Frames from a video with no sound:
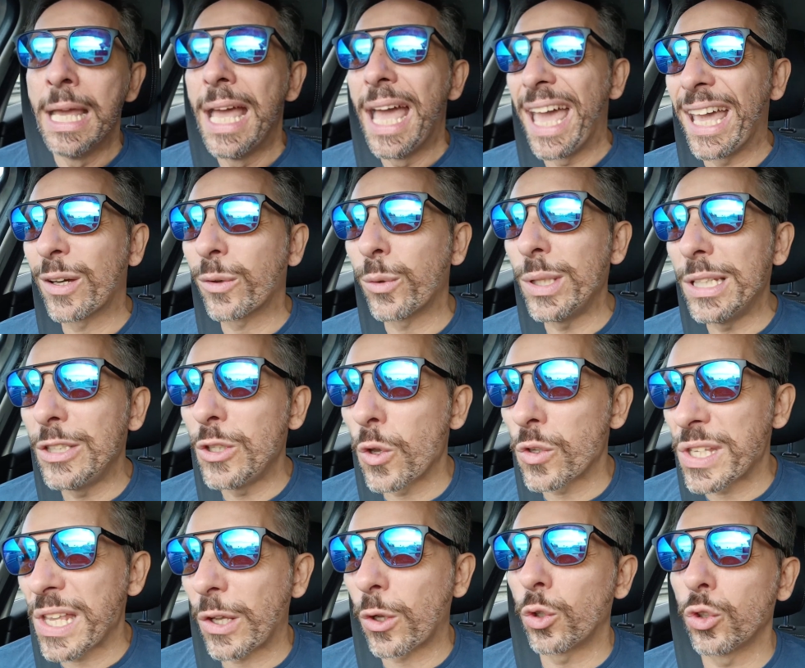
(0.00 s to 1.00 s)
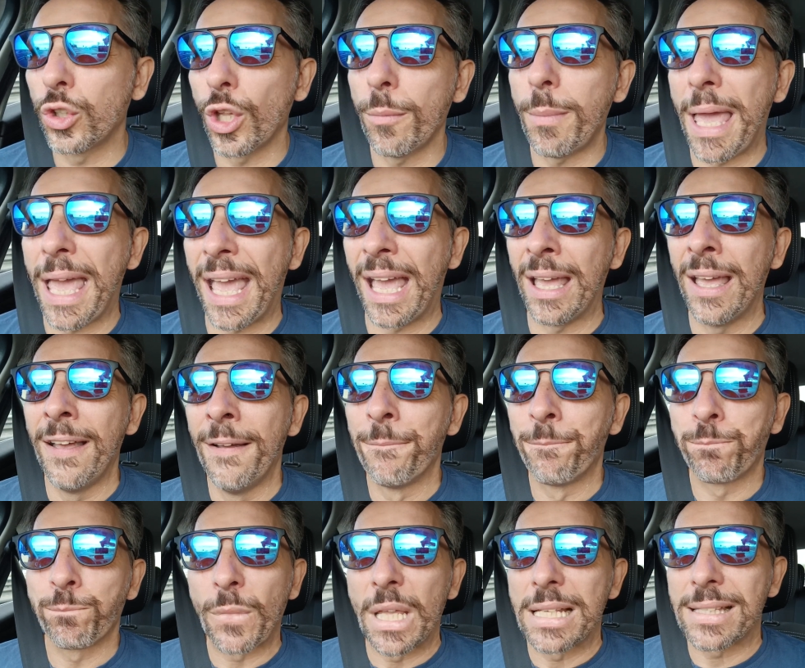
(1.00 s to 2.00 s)
E quindi io, secondo me,
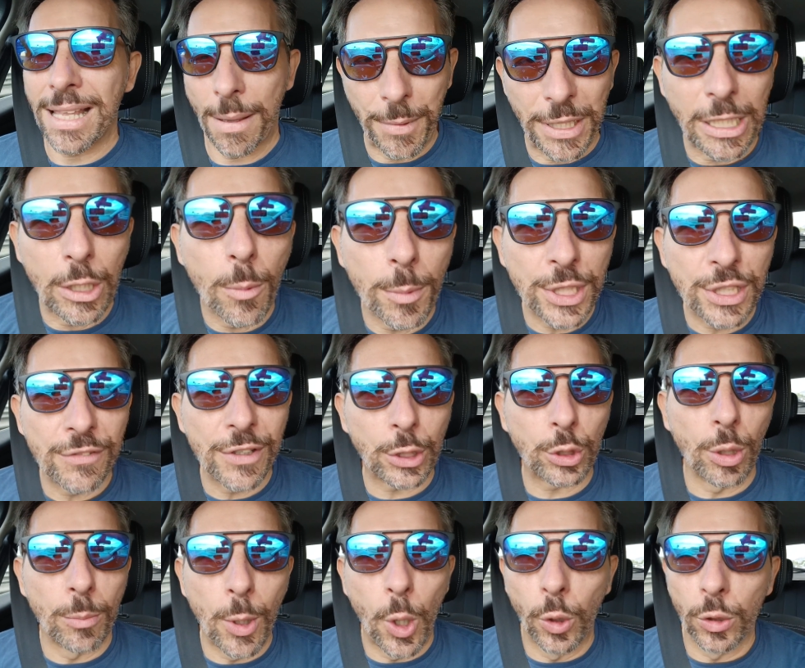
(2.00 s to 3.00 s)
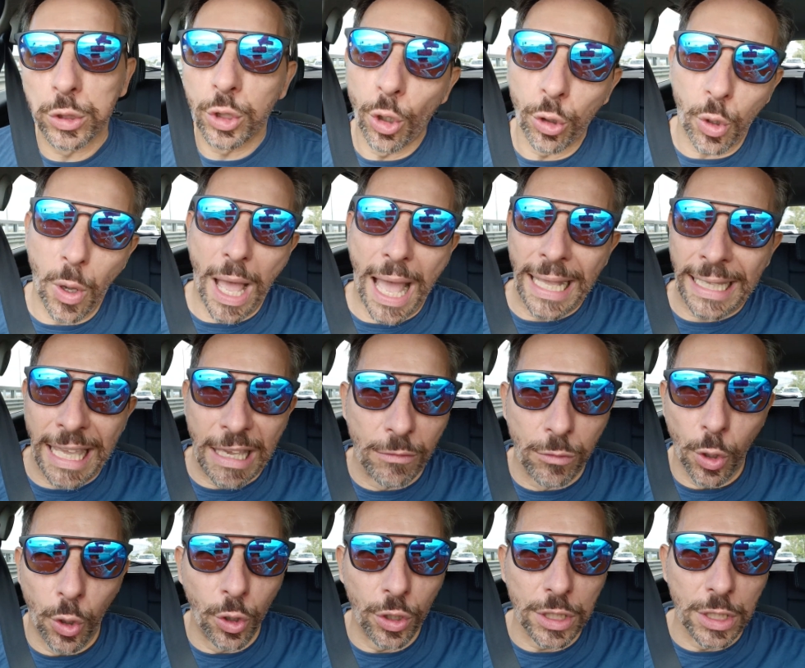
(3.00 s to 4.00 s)
sapete, io mi diverto molto qua anche
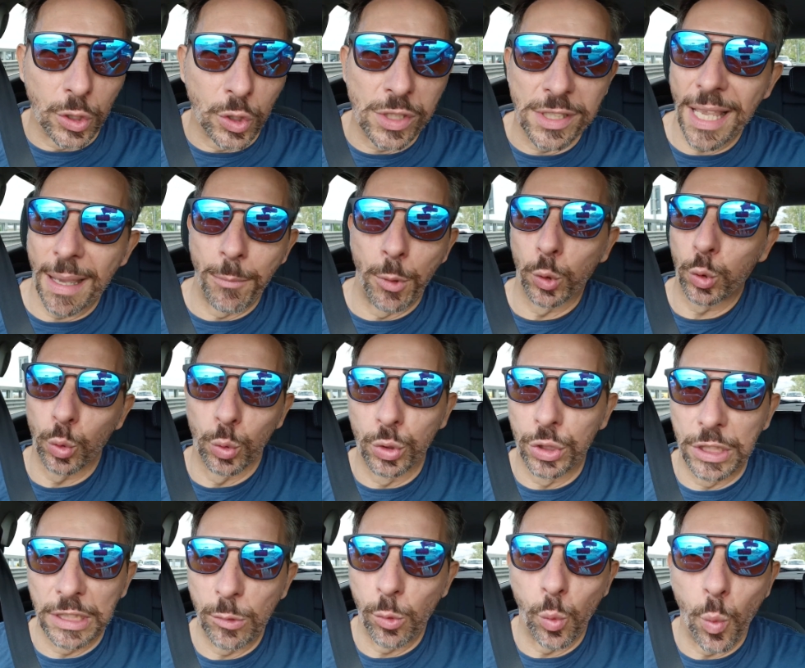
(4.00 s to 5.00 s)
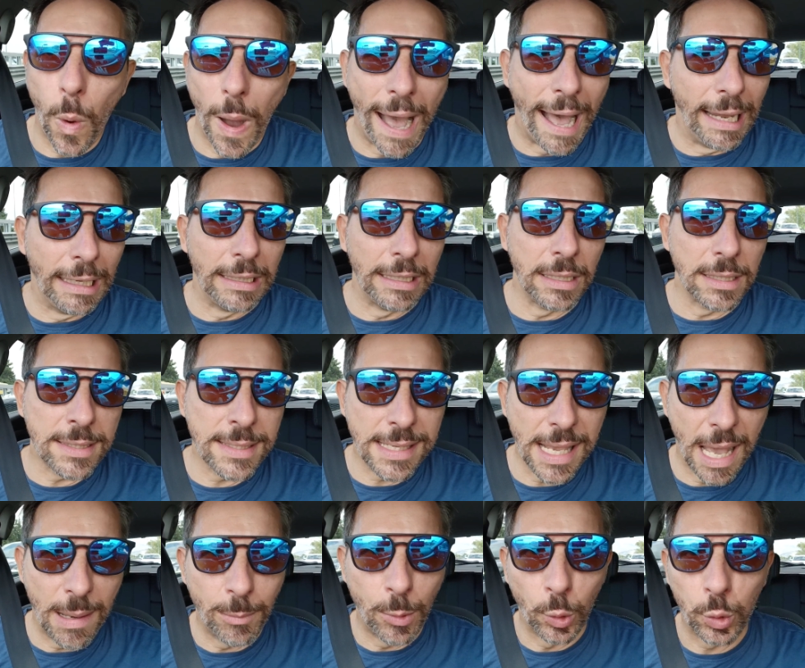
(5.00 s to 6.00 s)
voi, siamo tutti uguali,
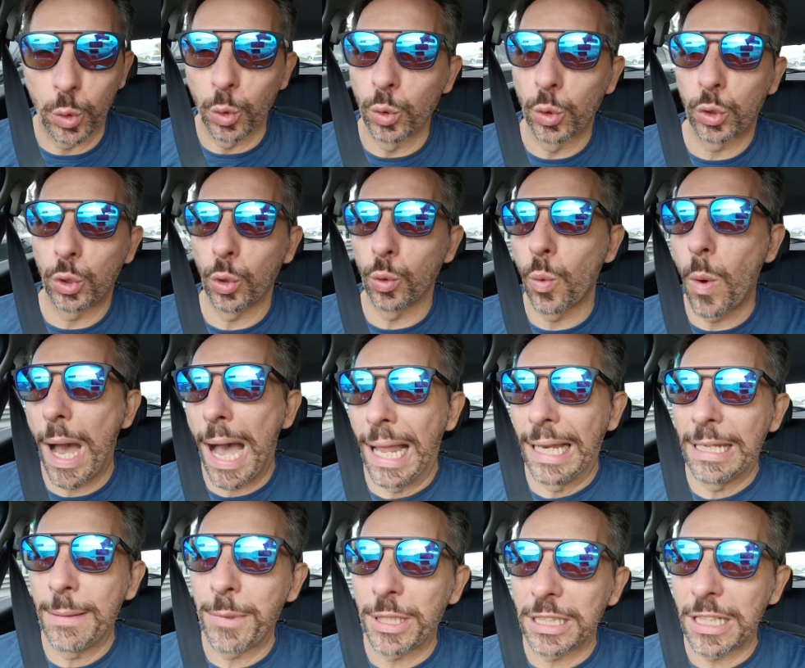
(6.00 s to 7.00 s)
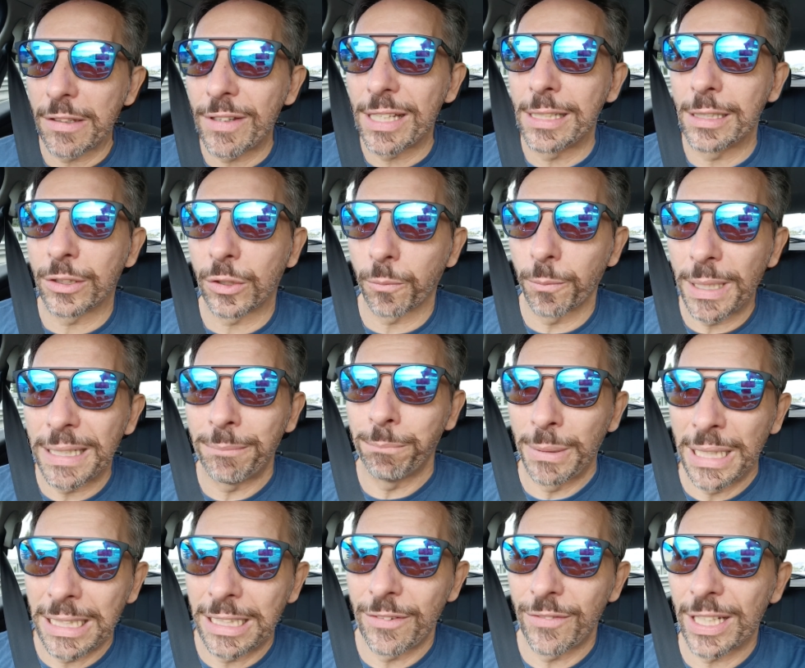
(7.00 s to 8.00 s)
siamo tutti uguali, mi diverto,
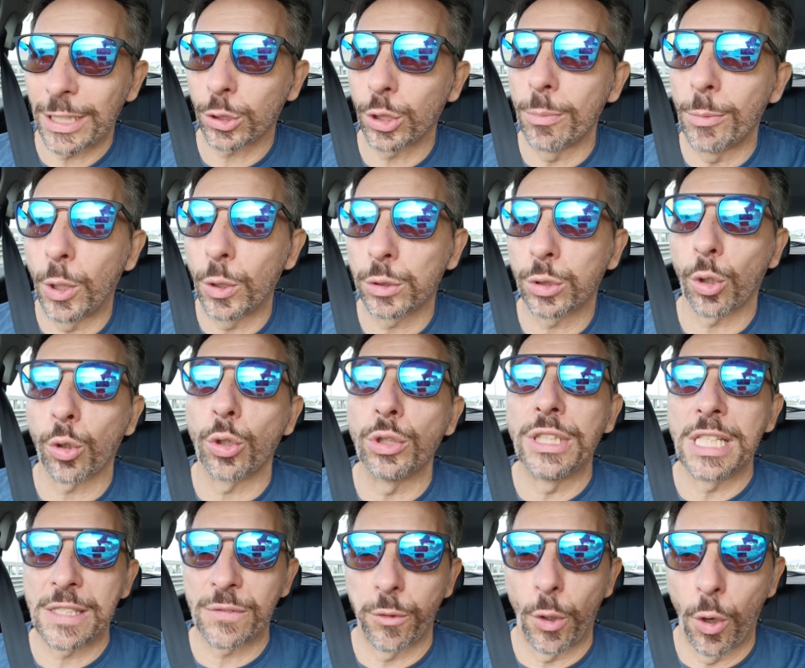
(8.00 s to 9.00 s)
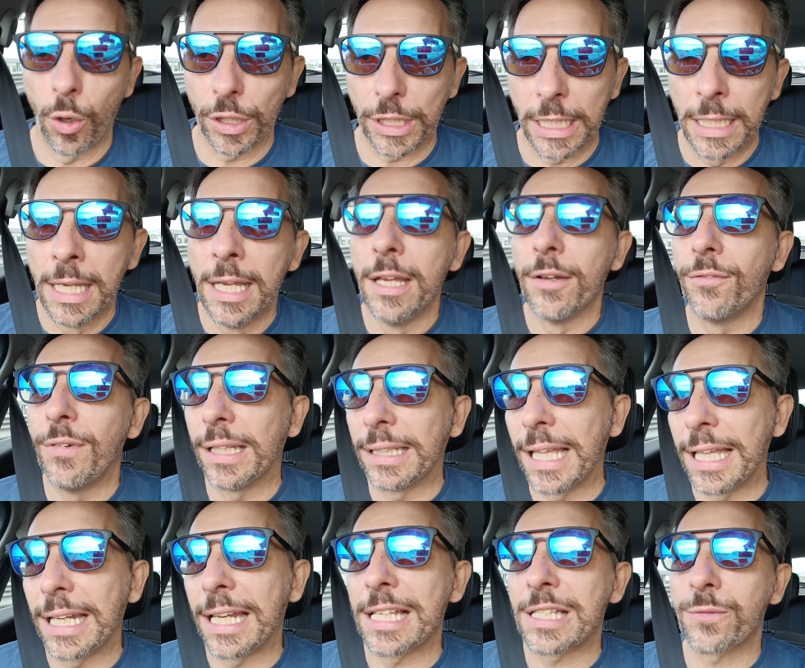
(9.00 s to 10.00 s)
mi diverto molto con gli sfoghi,
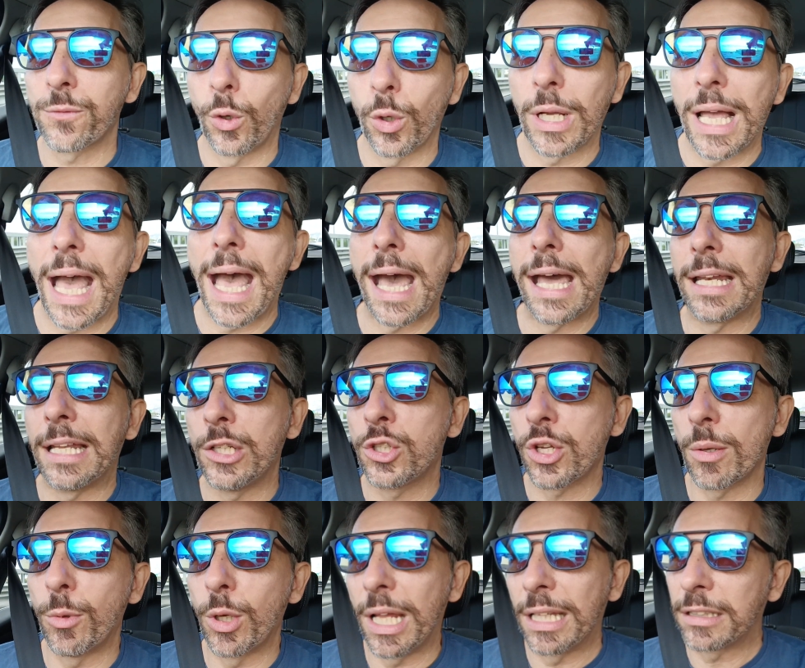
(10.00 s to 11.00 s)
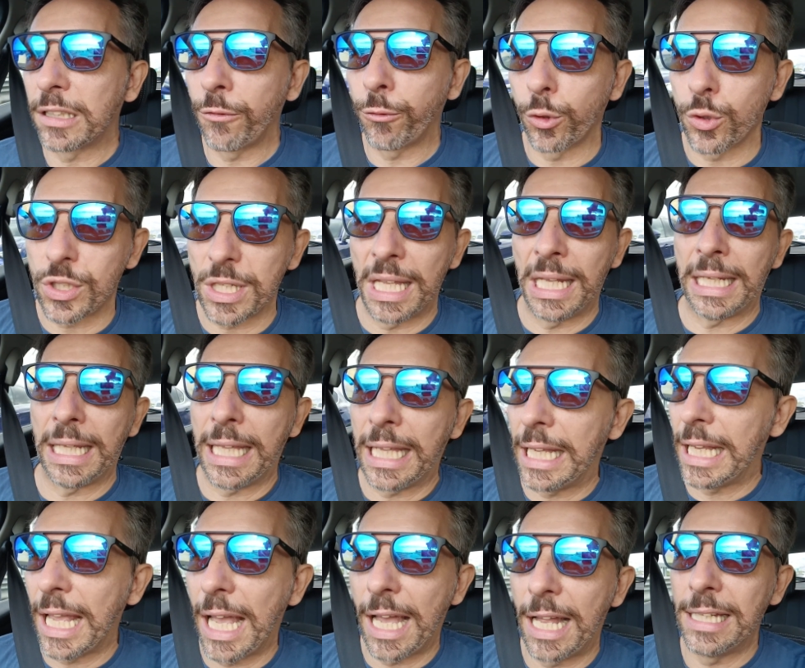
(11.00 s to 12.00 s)
vedere sfogare diciamo, la
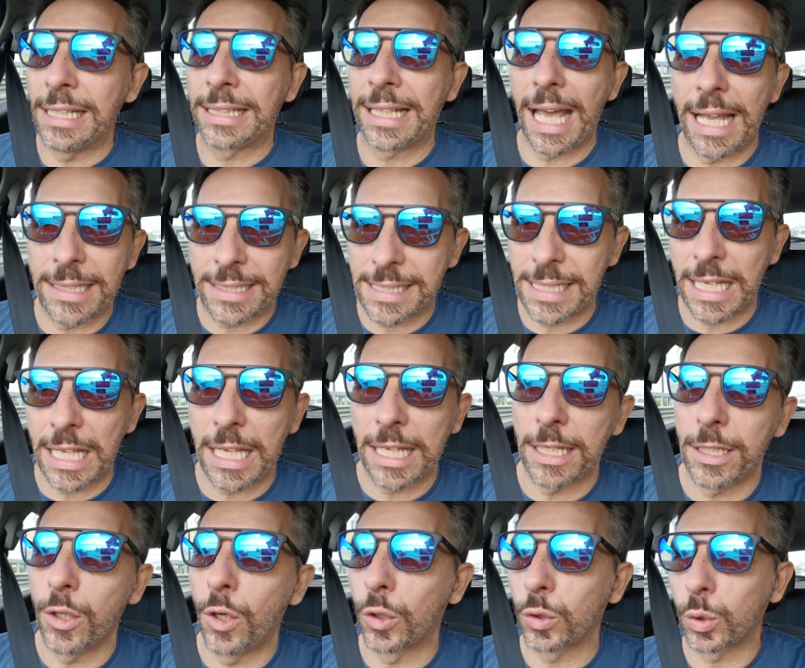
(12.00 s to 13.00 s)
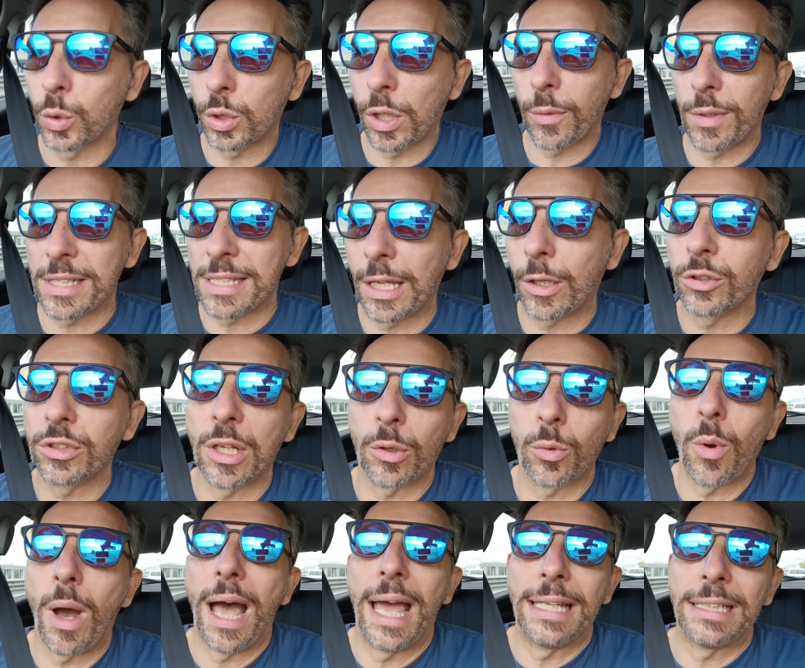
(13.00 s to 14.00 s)
tifoseria, il casino, tutte queste cose
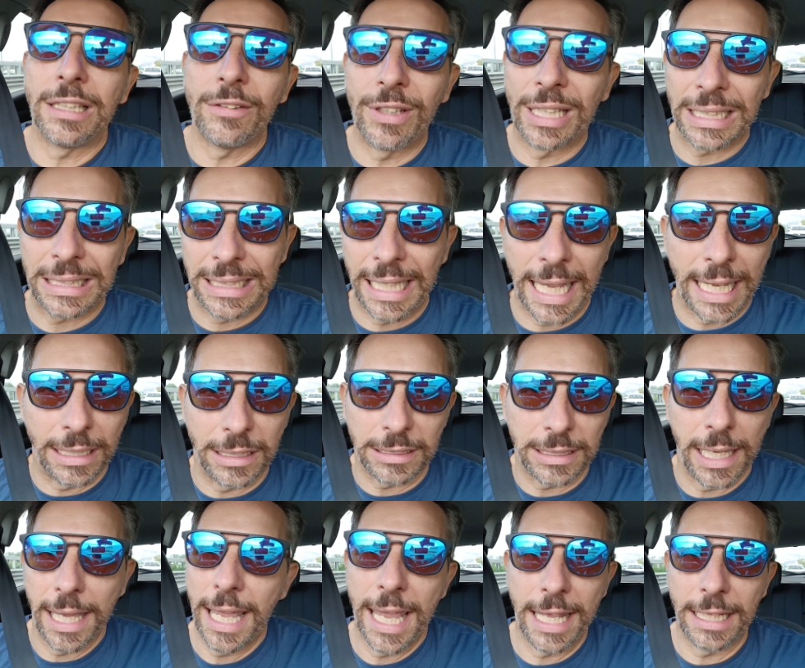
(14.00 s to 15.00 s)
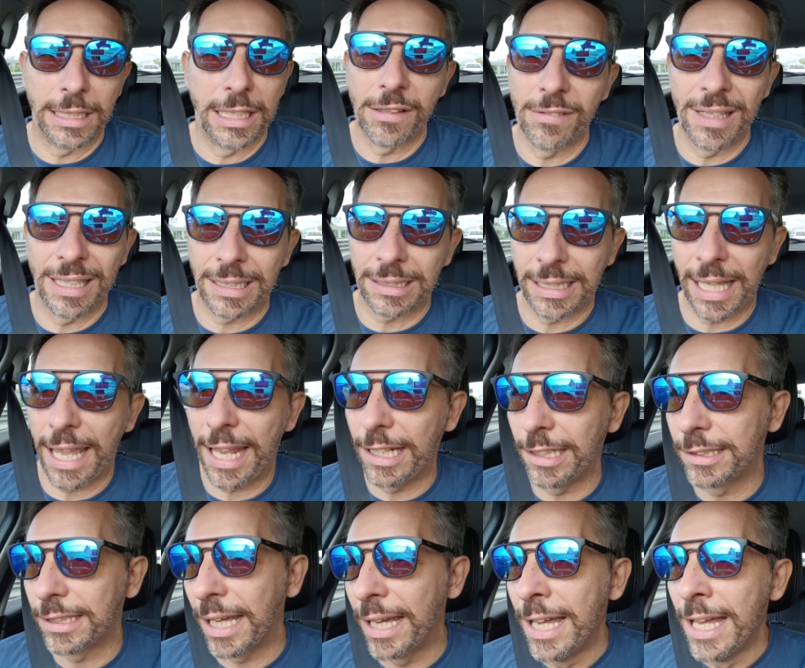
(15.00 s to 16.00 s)
qua è divertente, è
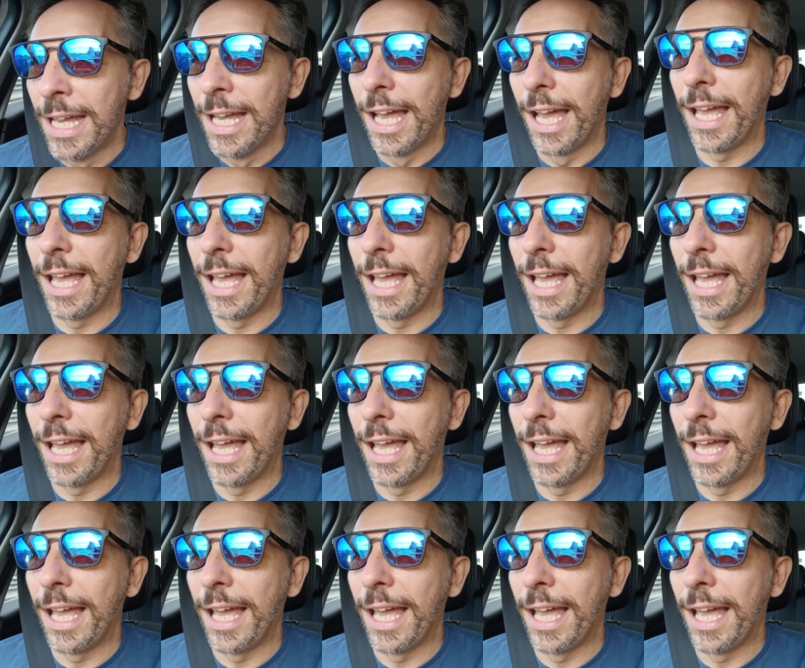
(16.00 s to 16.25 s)
divertente.